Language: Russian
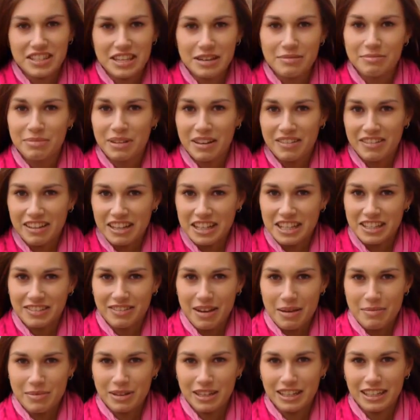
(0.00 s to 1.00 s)
Всем привет! С
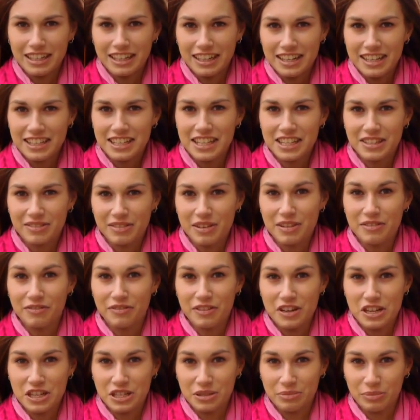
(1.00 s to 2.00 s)
вами Лили со своим
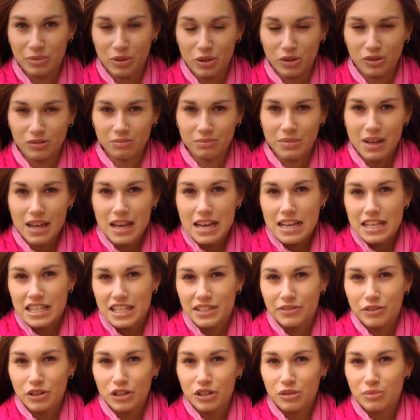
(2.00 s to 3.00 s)
фэшн-блогом.
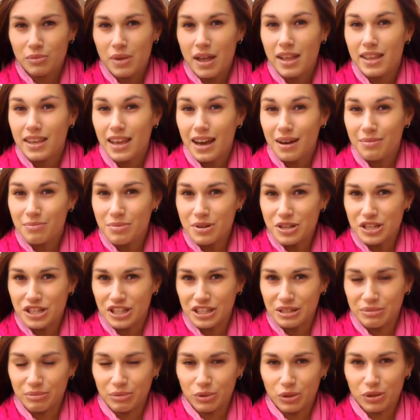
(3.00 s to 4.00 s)
Сегодня у меня
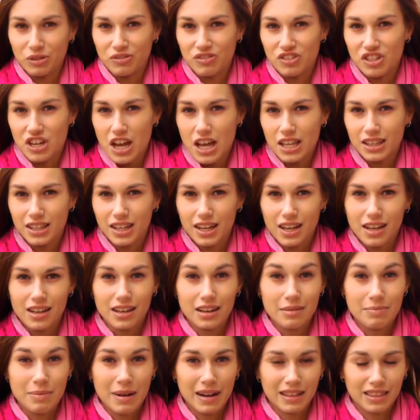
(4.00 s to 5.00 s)
необычный блог в жанре
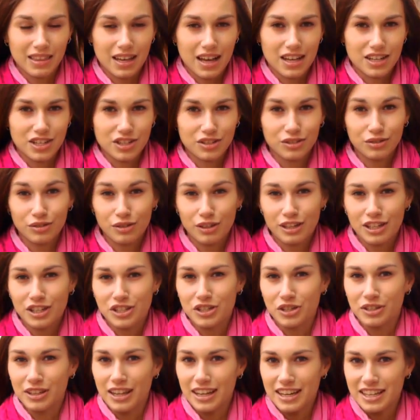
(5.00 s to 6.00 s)
репортажа, ну или
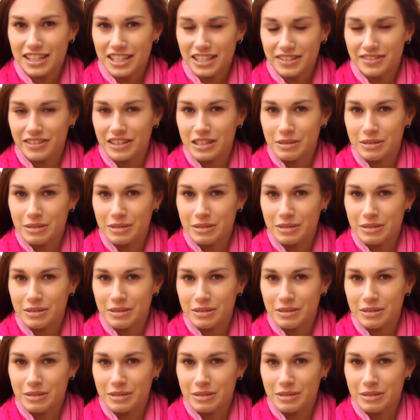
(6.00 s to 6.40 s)
журналистского